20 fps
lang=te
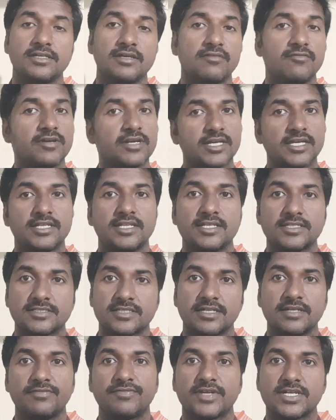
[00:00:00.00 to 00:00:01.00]
ఎవరికైనా
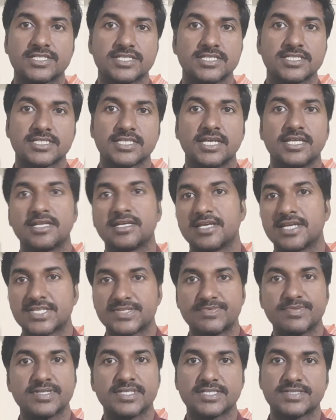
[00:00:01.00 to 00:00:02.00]
సరే ఫ్రెషర్స్కైనా
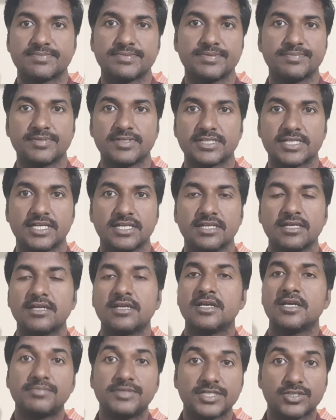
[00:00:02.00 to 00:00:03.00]
ఎక్స్పీరియన్స్ పీపుల్కైనా
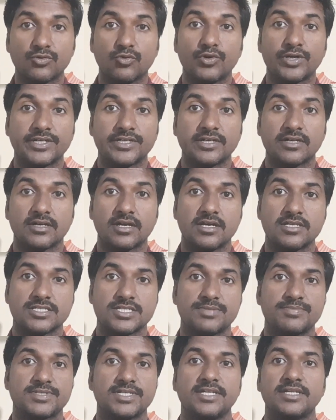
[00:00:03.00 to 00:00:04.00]
ఆబ్జెక్ట్ ఓరియంటెడ్
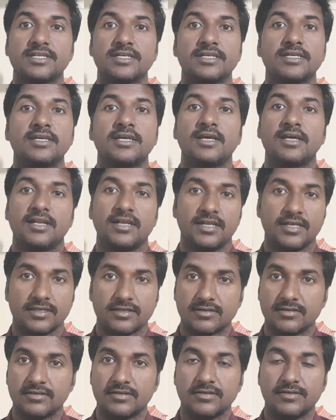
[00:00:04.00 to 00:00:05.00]
కాన్సెప్ట్స్ అంటే
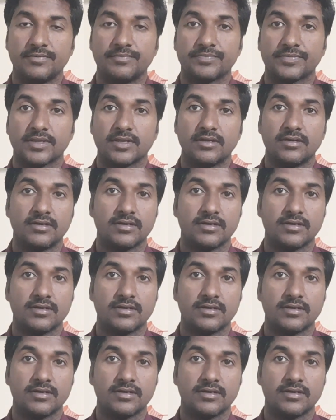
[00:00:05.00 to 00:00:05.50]
లైక్ um,